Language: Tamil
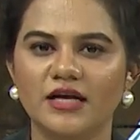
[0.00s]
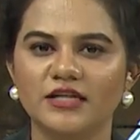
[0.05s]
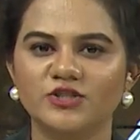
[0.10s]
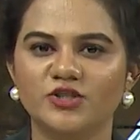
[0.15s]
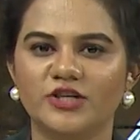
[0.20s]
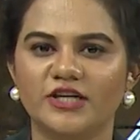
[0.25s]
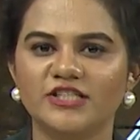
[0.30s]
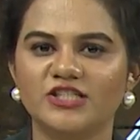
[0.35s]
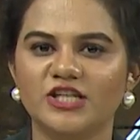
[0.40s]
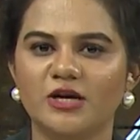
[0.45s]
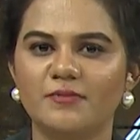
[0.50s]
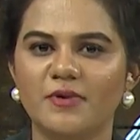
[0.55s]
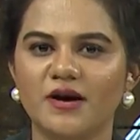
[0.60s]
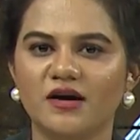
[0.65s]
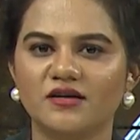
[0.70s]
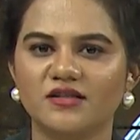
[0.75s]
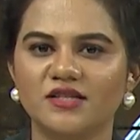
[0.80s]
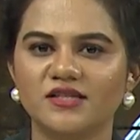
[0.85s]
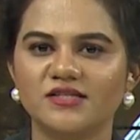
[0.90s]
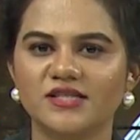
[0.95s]
சென்னை
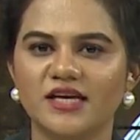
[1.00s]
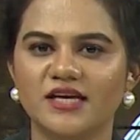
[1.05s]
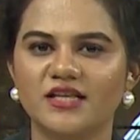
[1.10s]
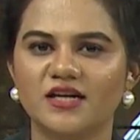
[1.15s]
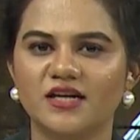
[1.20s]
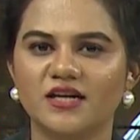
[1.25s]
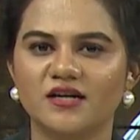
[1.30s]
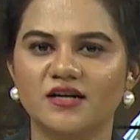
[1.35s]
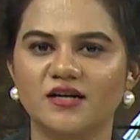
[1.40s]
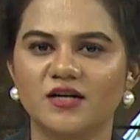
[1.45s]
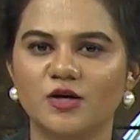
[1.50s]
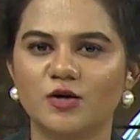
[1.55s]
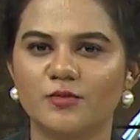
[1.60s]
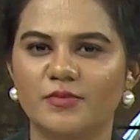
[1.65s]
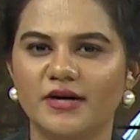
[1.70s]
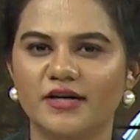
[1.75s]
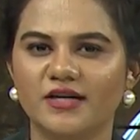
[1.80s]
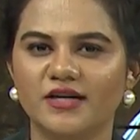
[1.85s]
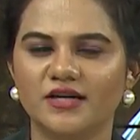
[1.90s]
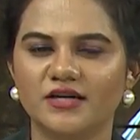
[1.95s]
சேப்பாக்கத்தில் செய்தியாளர்களுக்கு
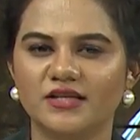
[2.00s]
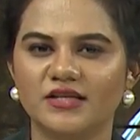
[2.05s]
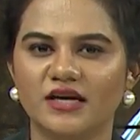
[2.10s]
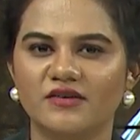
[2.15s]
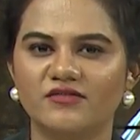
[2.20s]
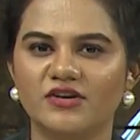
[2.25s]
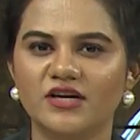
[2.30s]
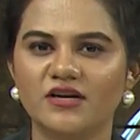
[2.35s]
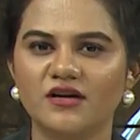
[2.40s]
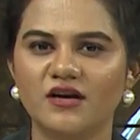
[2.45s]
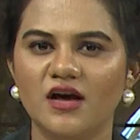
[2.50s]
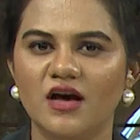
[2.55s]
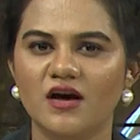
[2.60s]
பேட்டியளித்த அவர்